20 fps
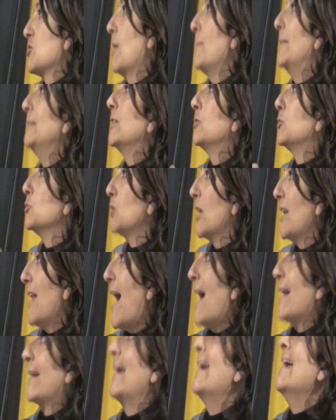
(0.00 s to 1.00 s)
solamente
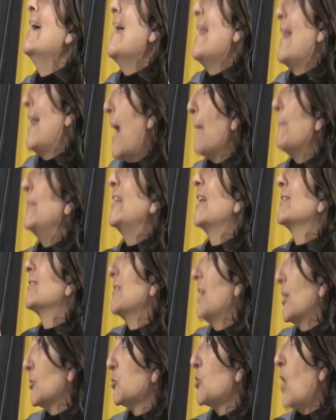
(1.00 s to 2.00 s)
tutelare
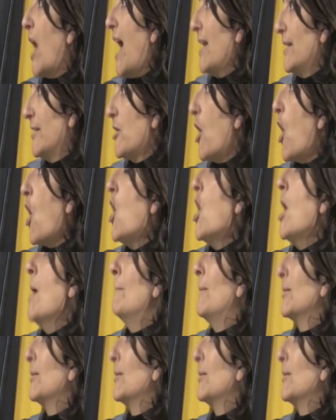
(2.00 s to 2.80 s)
l'habitat naturale, no?